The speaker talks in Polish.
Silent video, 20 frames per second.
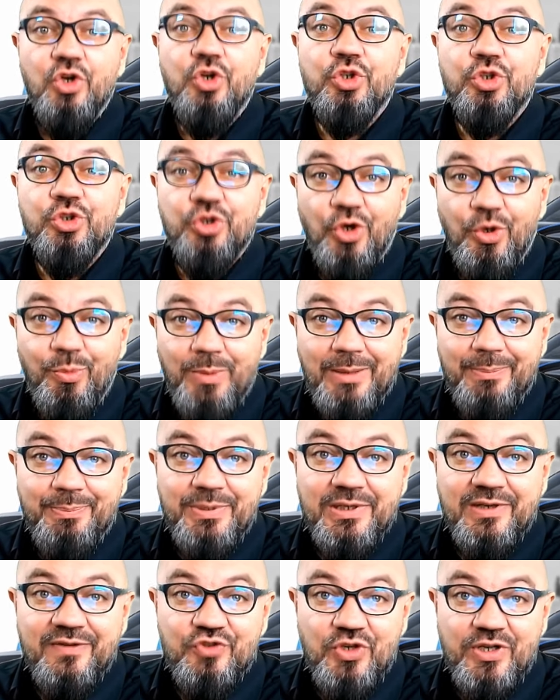kto ma
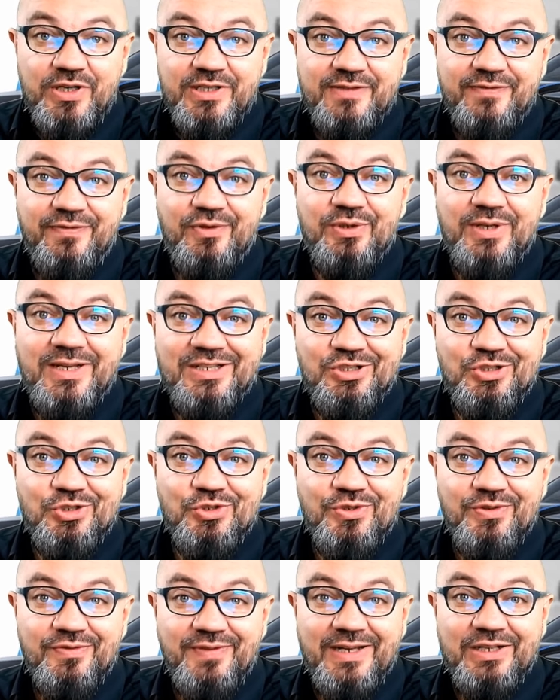pierwszeństwo na
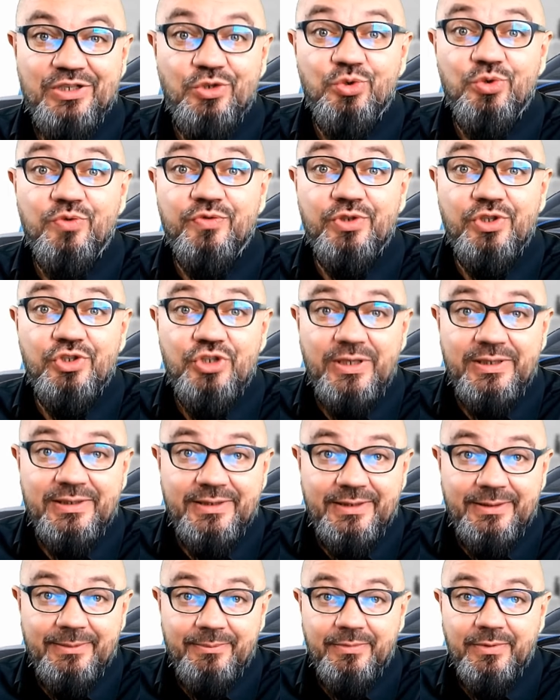skrzyżowaniu
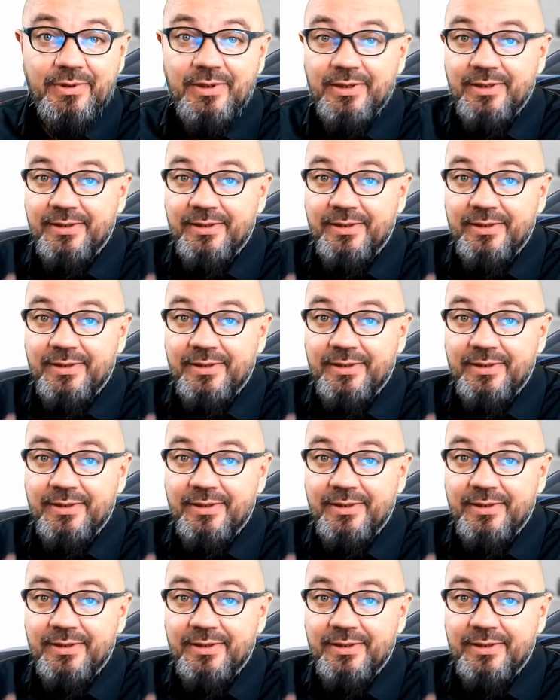równorzędnym.